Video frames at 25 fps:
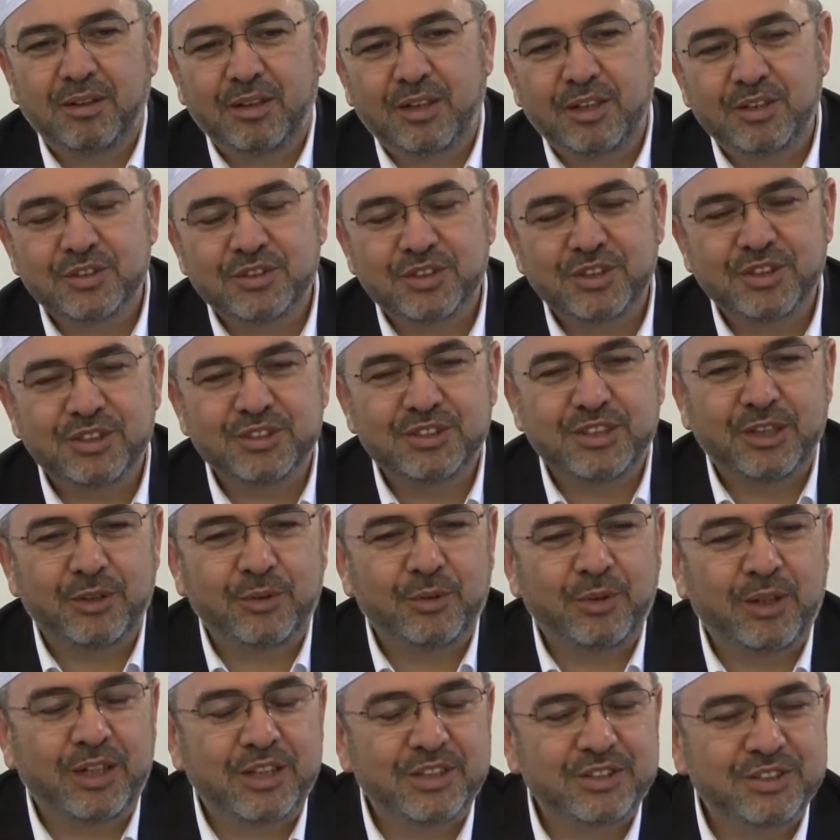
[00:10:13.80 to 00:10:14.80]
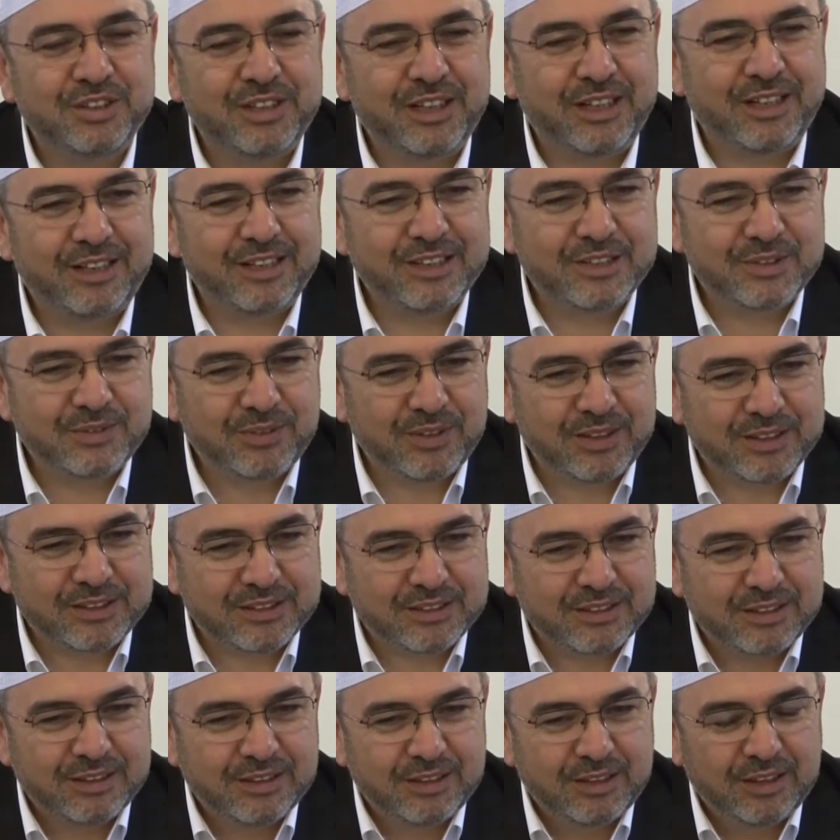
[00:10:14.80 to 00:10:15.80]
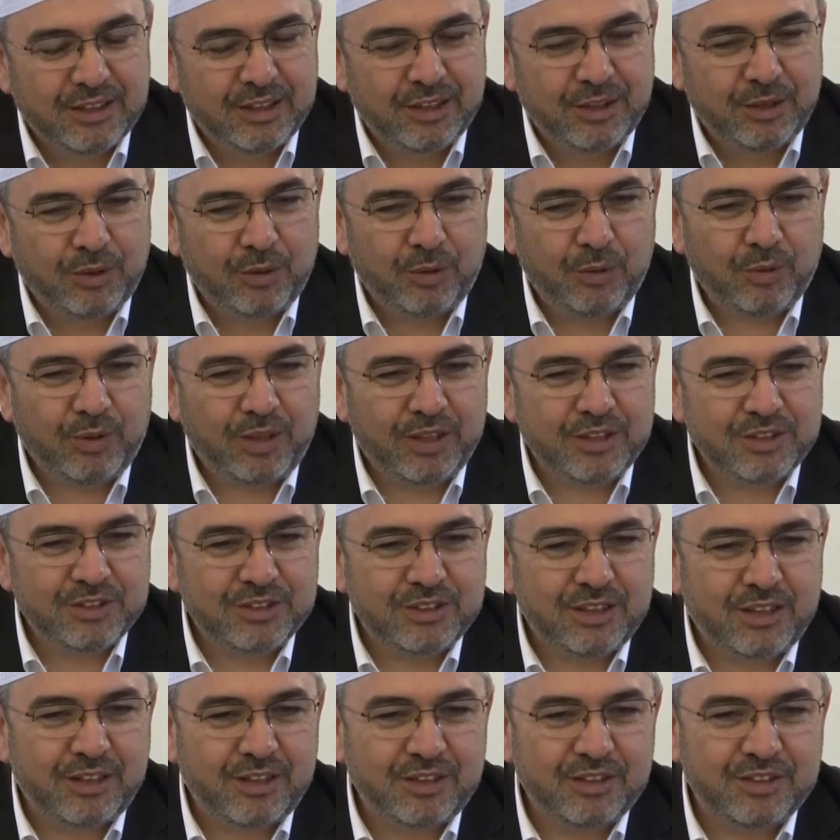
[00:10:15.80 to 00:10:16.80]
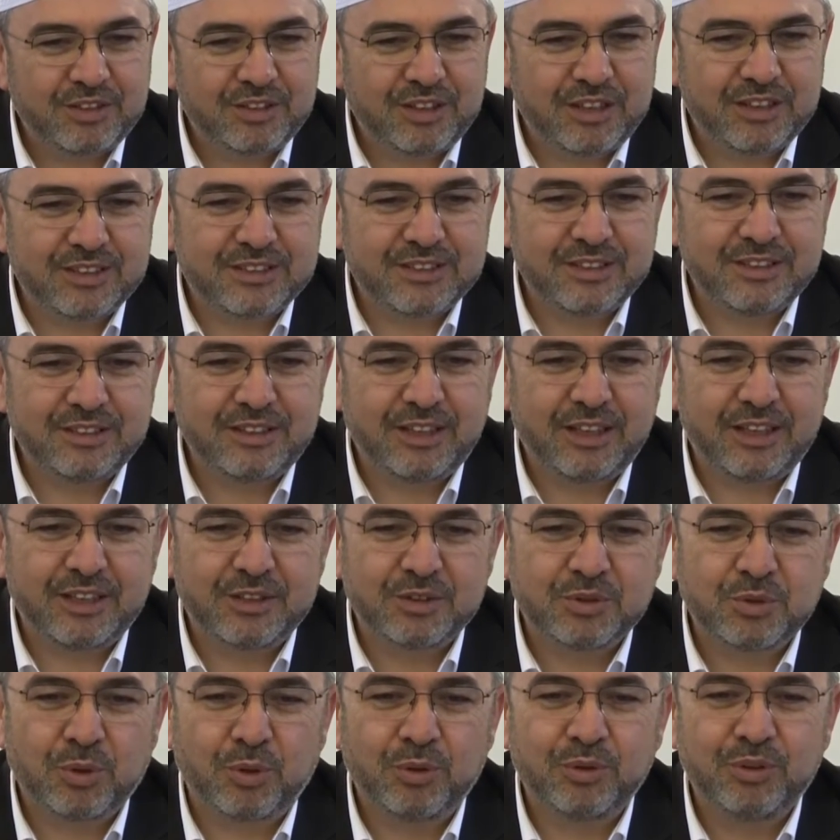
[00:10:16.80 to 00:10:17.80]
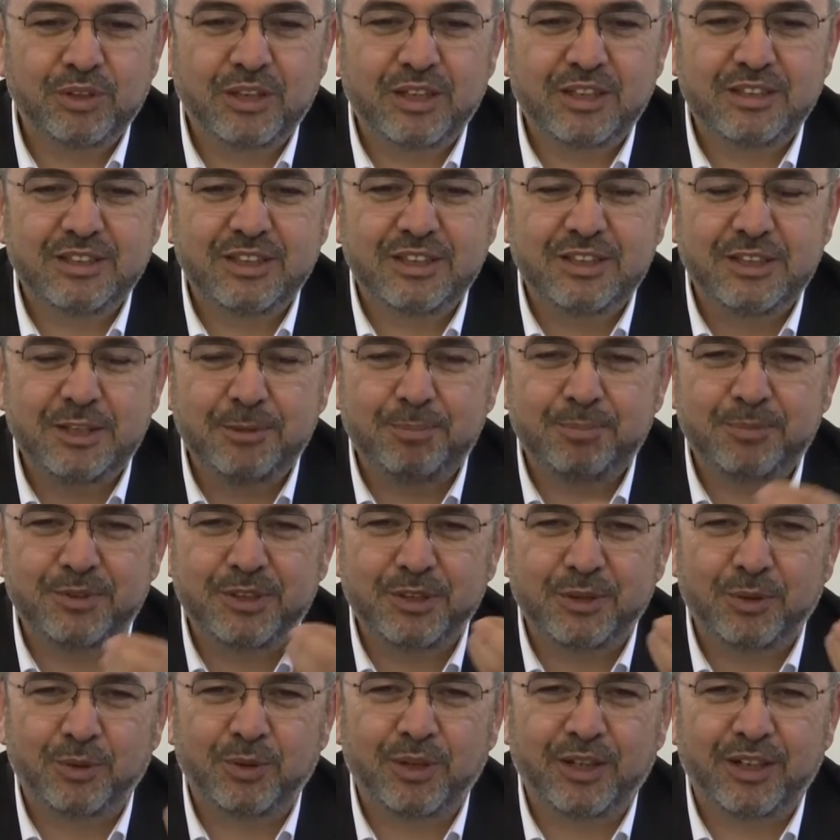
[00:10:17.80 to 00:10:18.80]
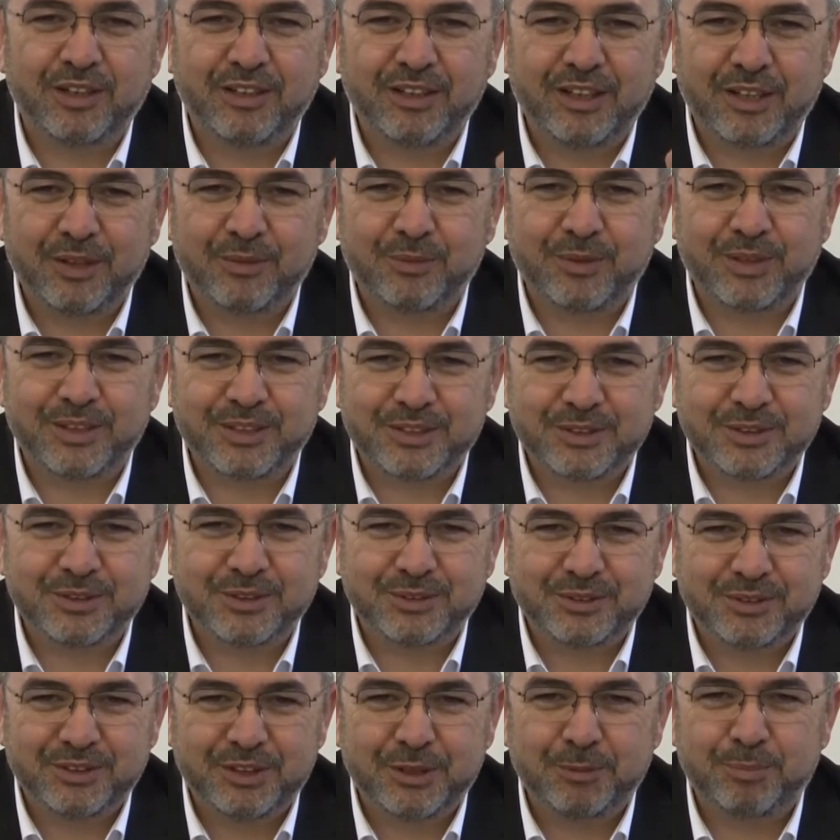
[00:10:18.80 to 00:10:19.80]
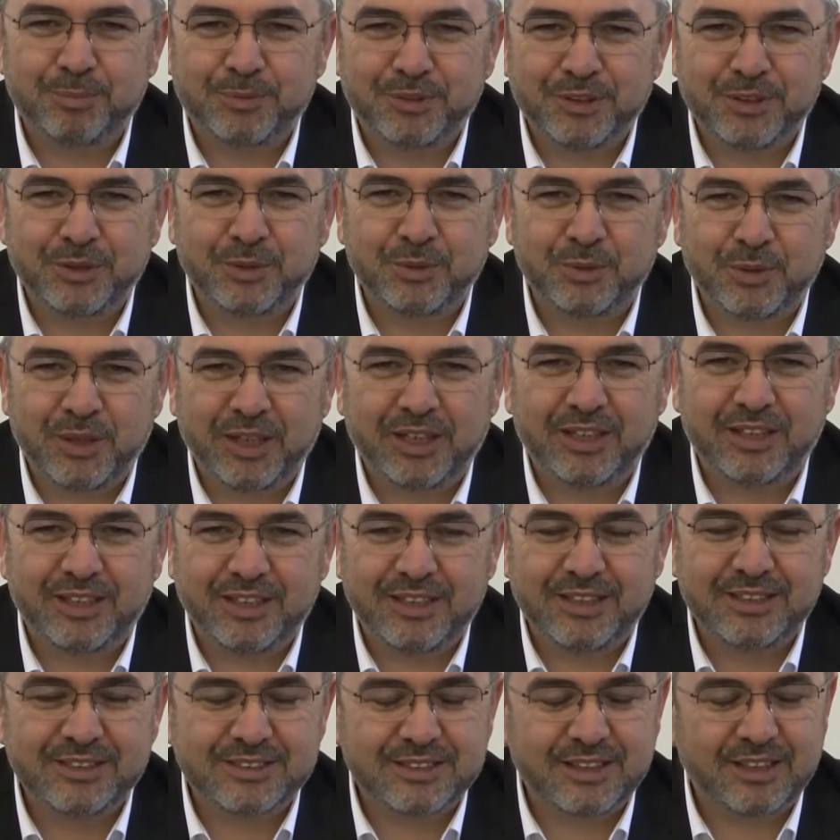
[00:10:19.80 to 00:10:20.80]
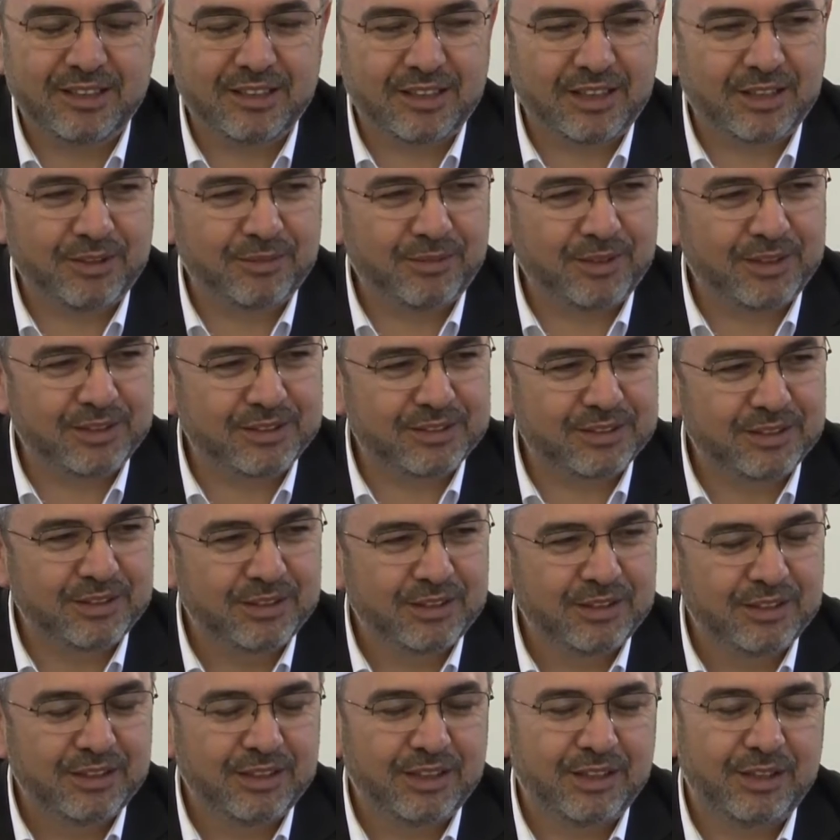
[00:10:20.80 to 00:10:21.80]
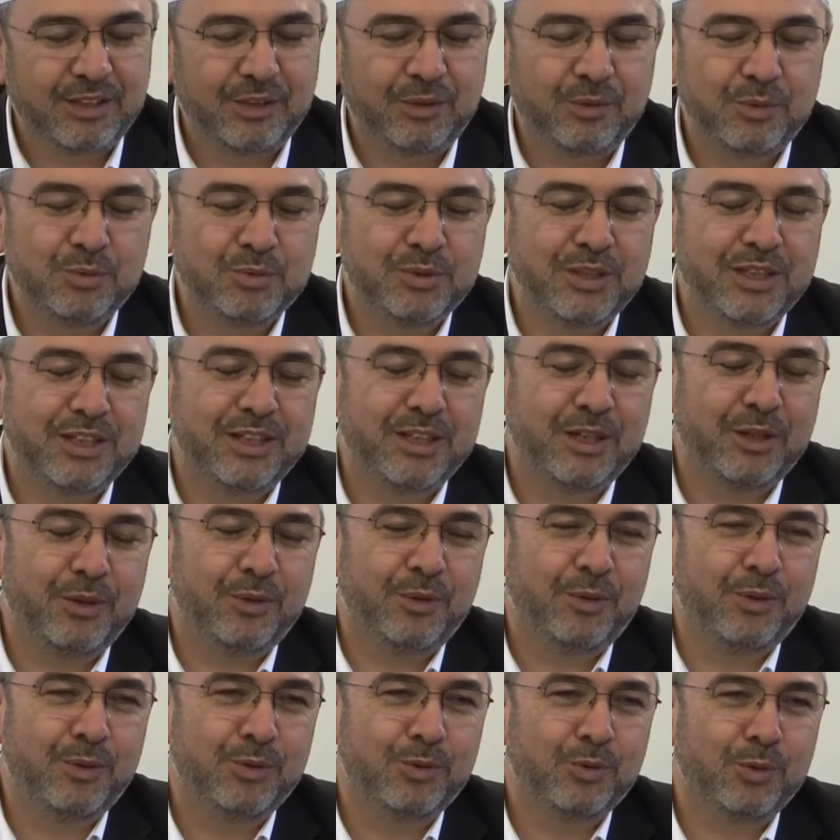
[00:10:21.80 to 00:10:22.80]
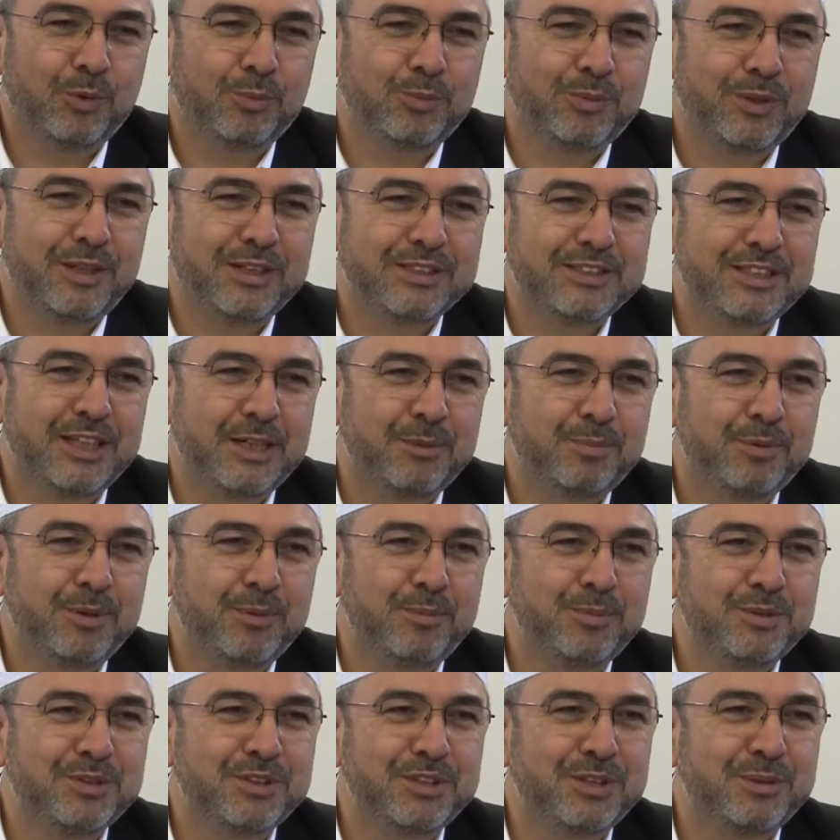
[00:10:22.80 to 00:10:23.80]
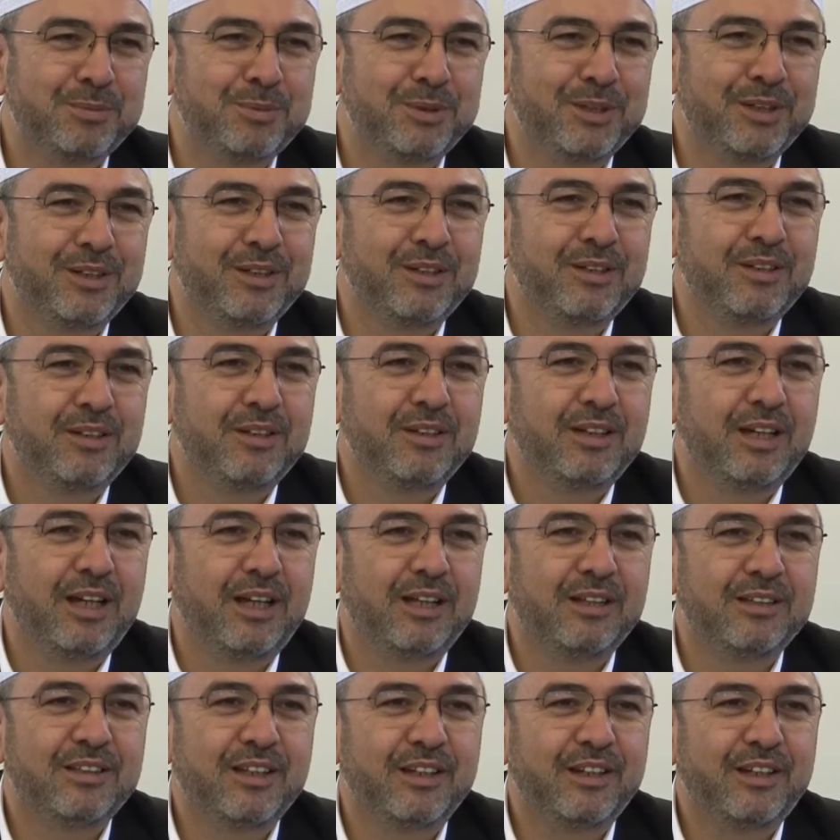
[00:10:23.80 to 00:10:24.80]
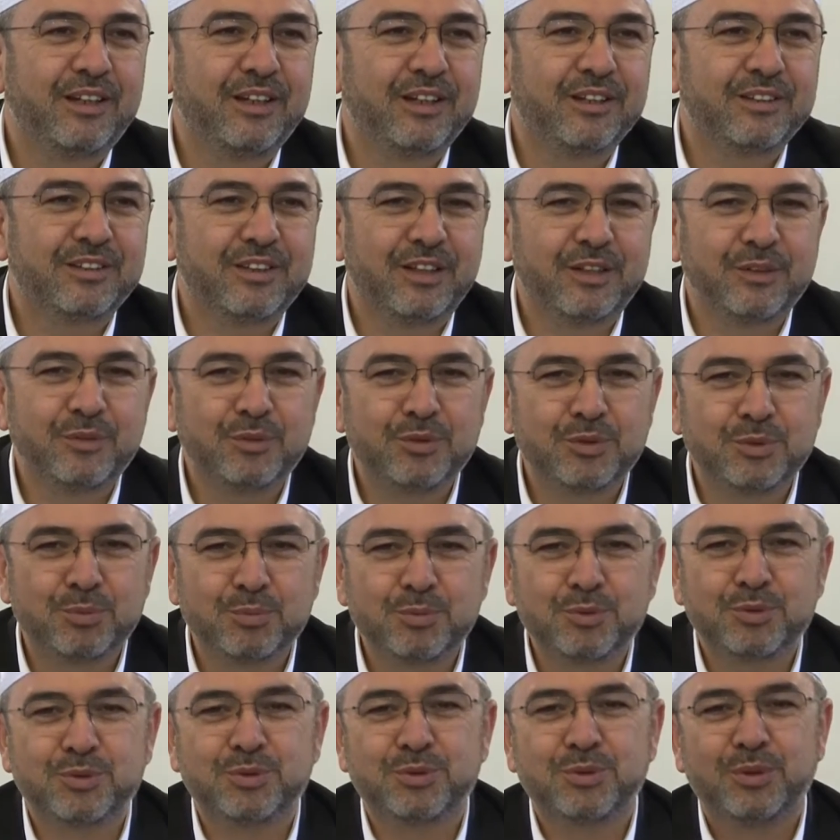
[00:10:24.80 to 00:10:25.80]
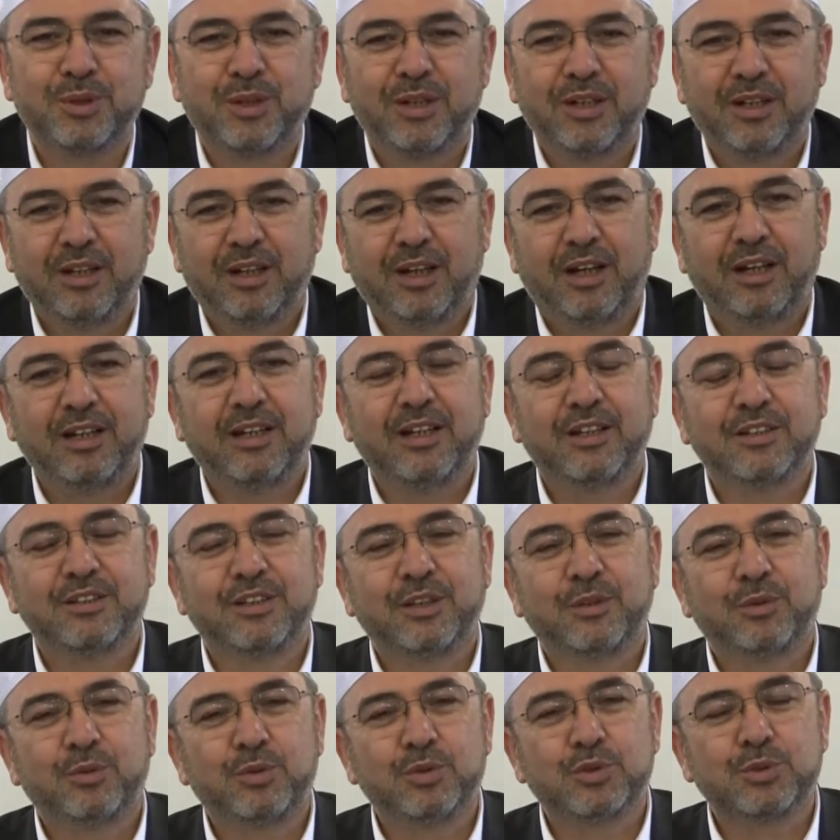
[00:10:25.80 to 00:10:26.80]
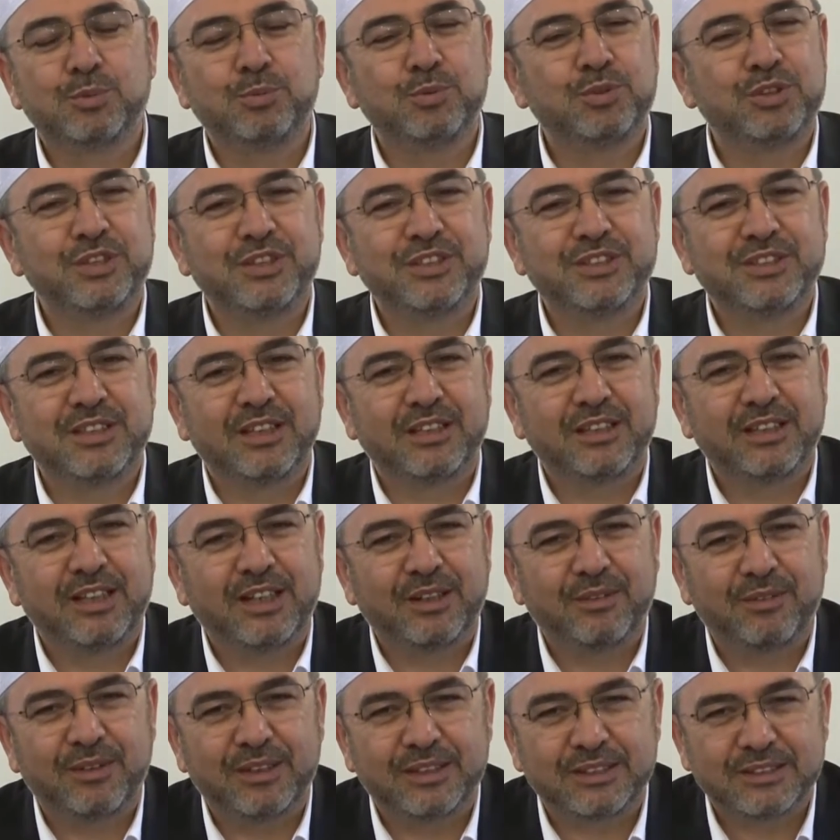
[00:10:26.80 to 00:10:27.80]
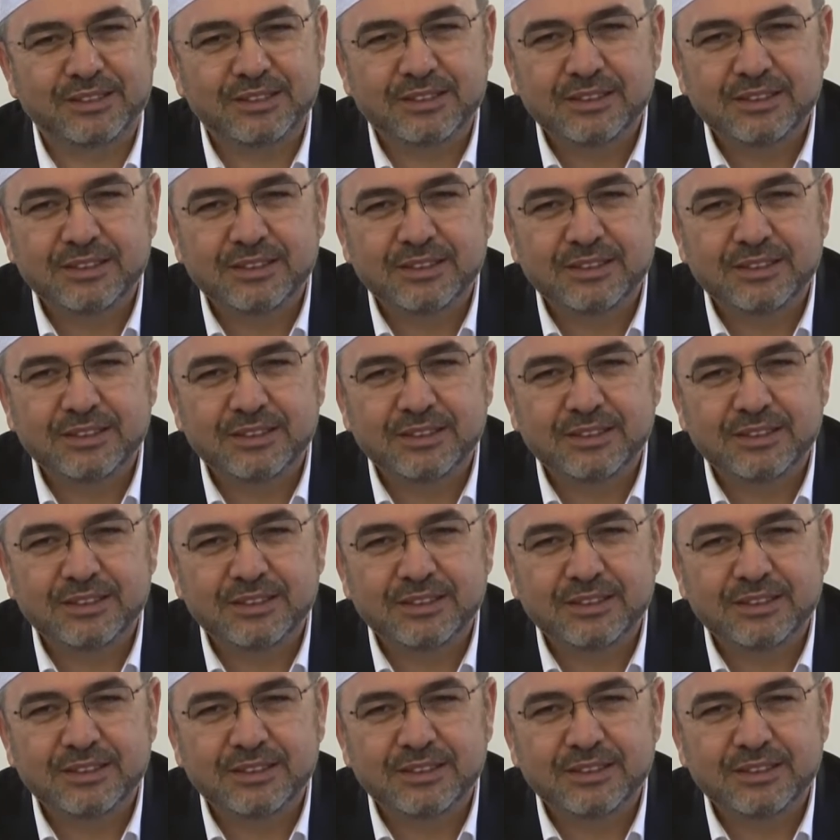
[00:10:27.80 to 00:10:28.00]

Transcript: Karşınızda öğrencileriniz var. Öğrencilerin içerisinde son derece dipdiri olanlar var. Dipdiri yürekli insanlar var. E, üzerine ölü toprağa serpilmiş gibi elden ayaktan düşmüş, hayata küsmüş insanlar var.